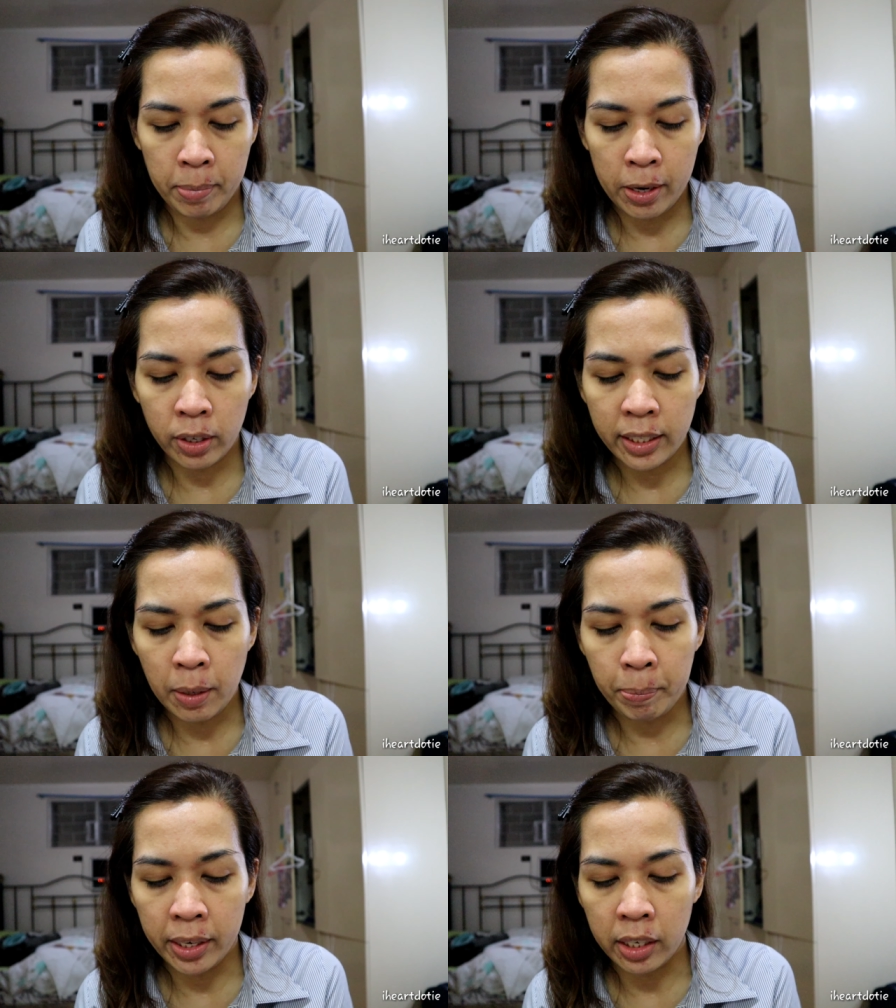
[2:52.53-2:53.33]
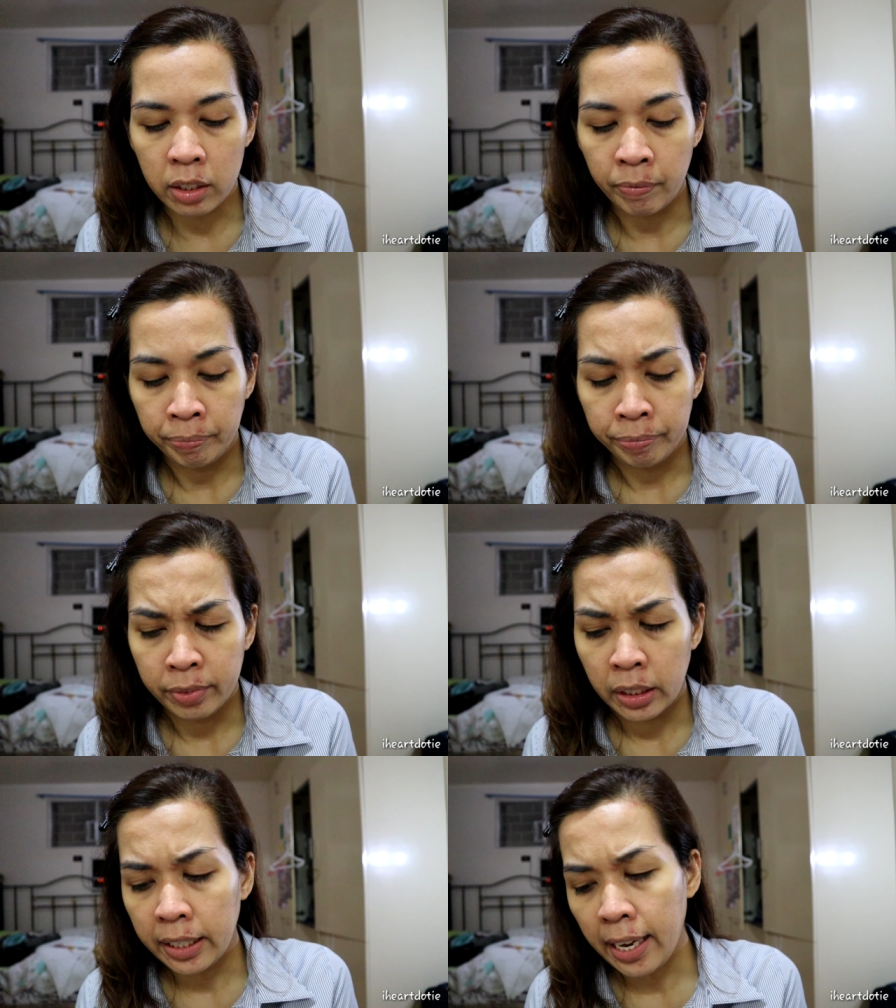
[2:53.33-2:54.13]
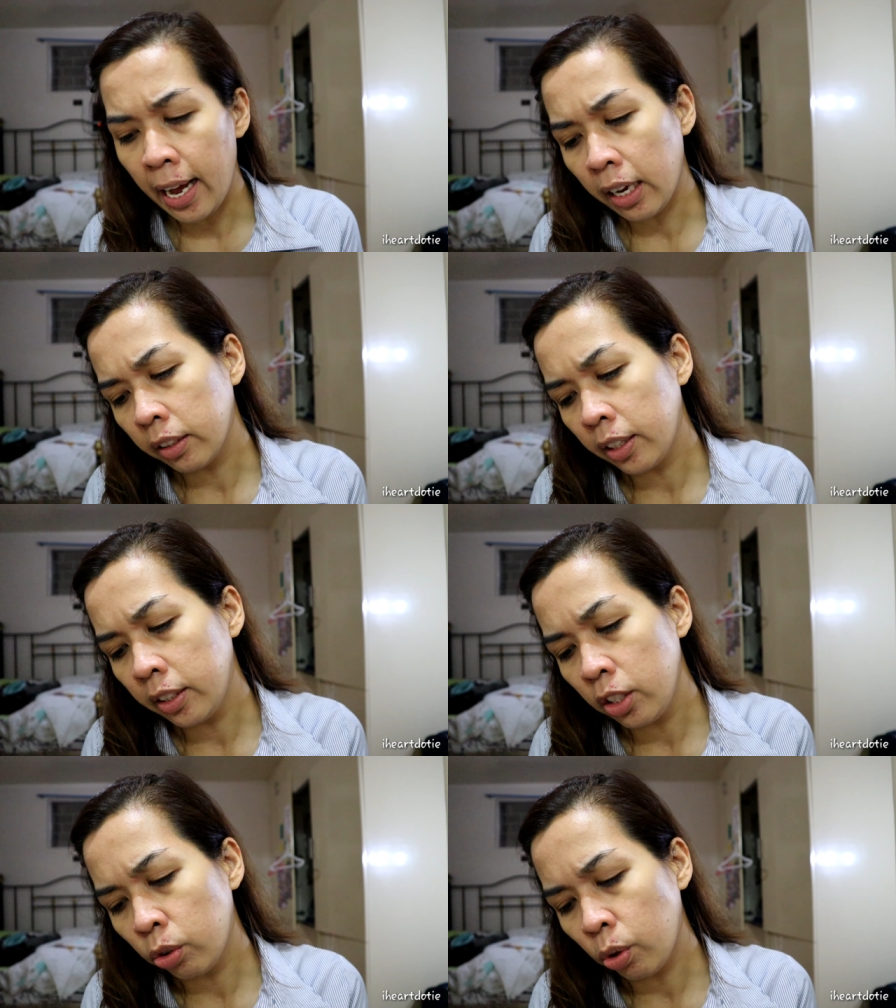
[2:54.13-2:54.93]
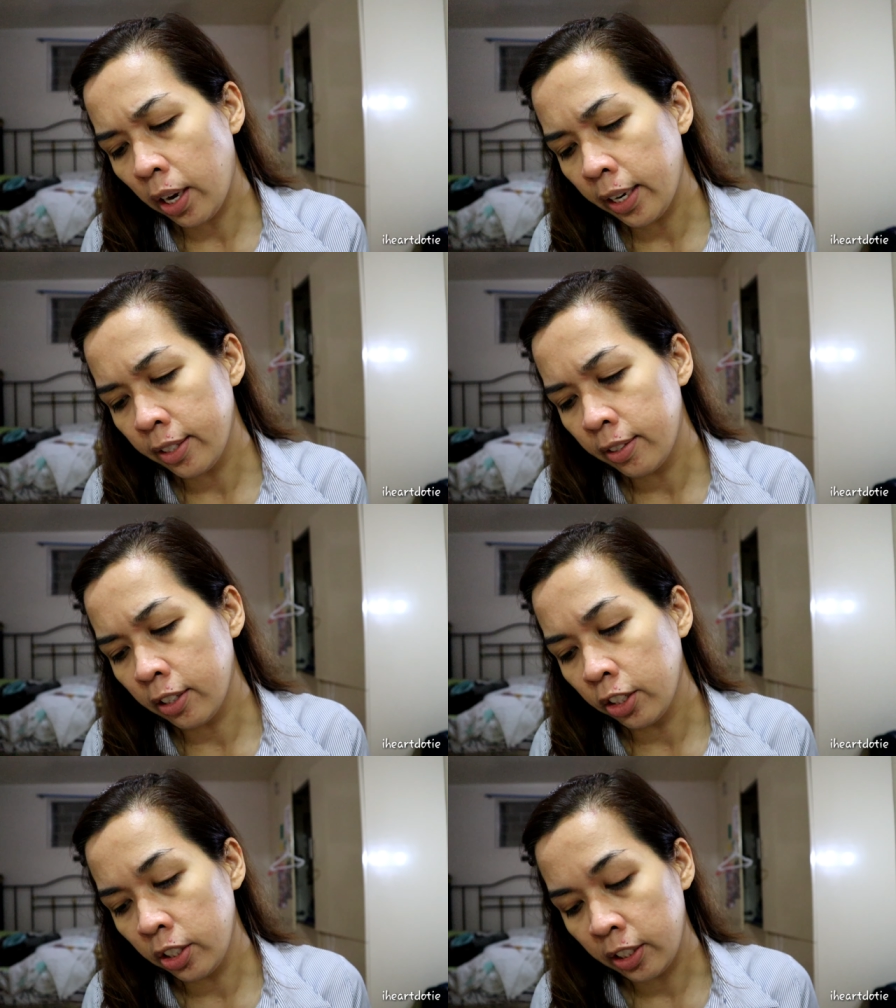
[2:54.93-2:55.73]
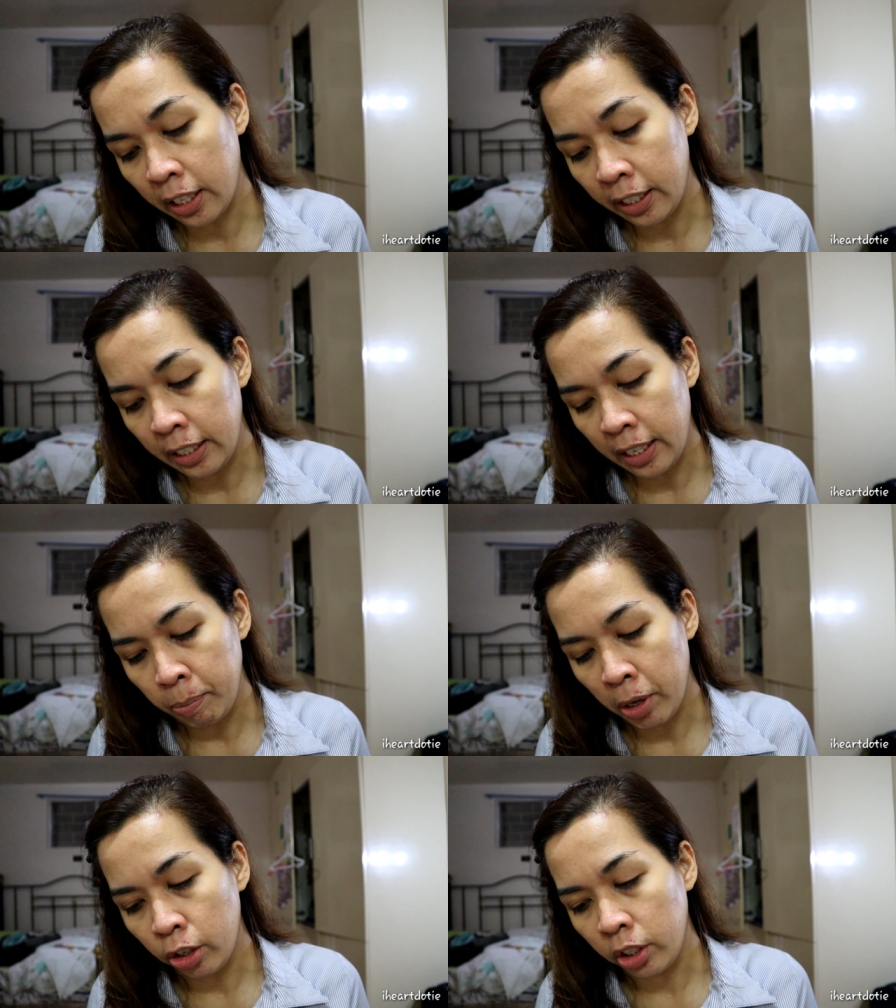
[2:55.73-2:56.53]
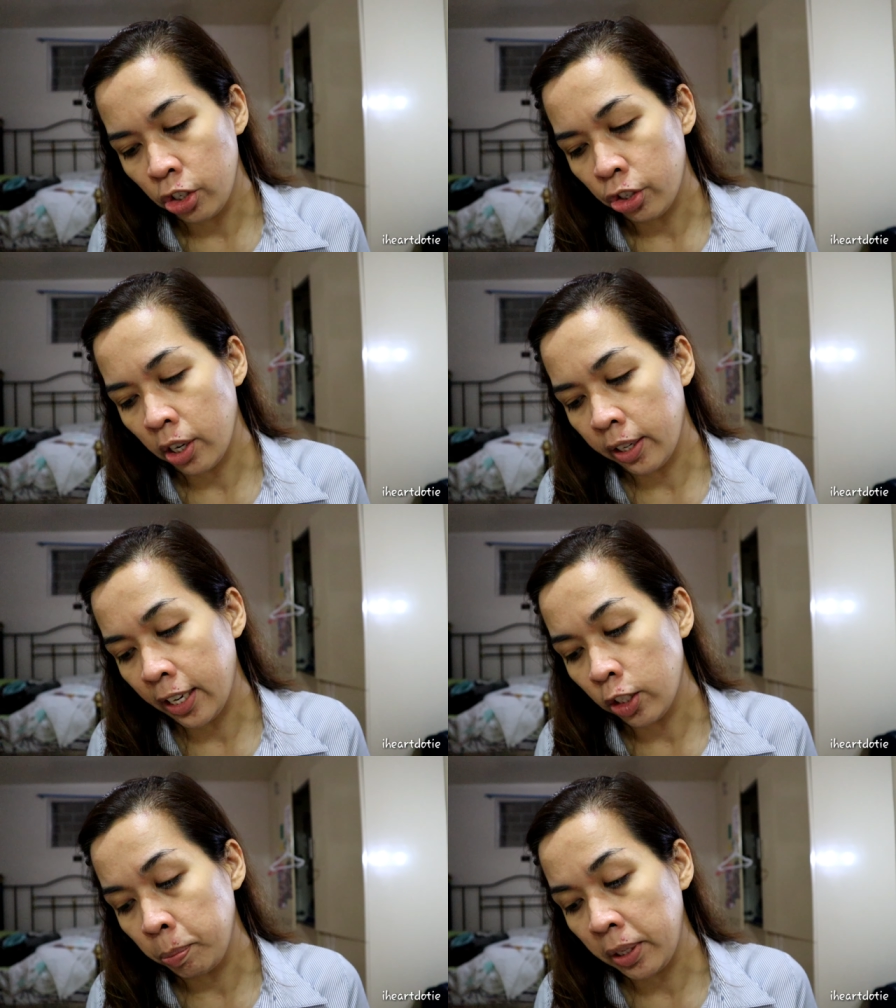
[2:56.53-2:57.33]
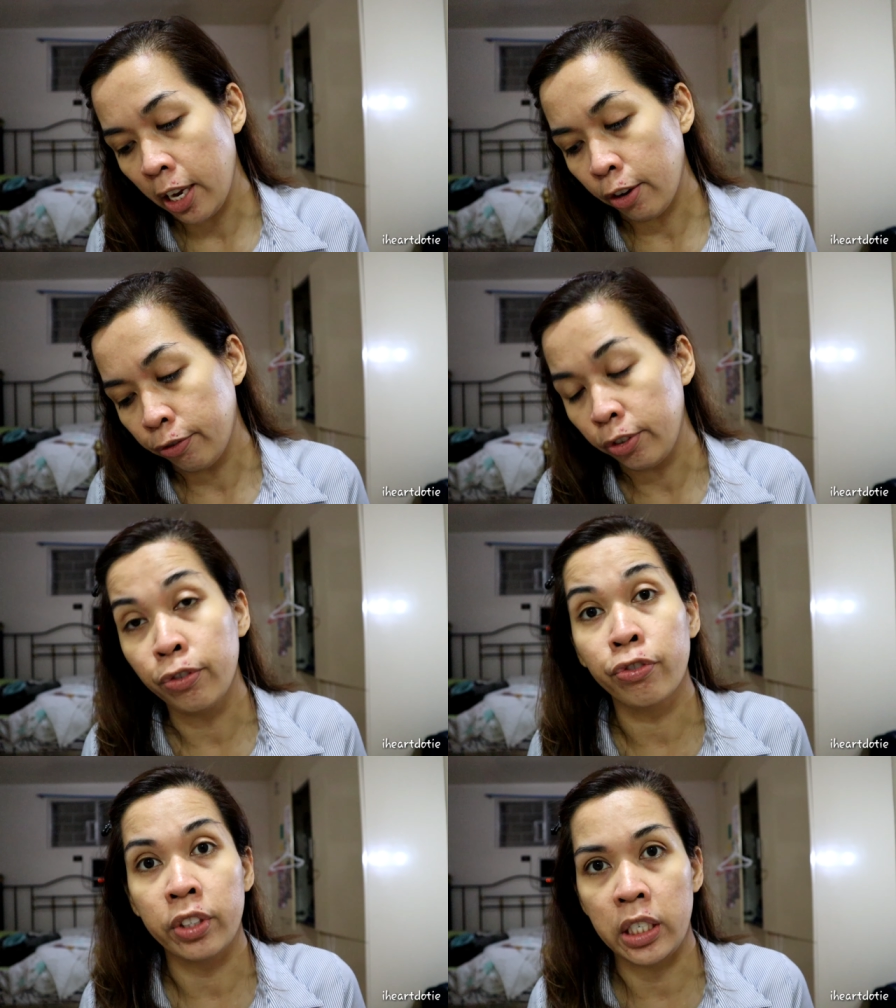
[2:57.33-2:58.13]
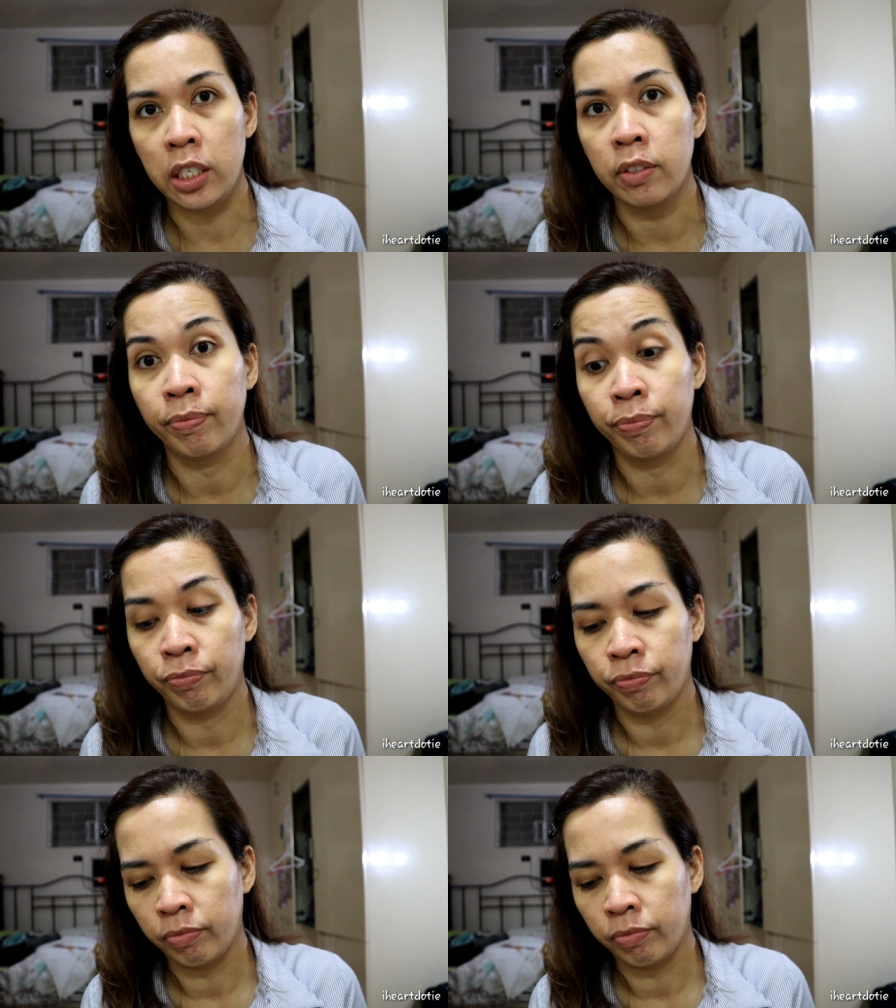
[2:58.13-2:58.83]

Pero kasi parang nag-act na din to as sunscreen eh. Meron din siyang SPF 50.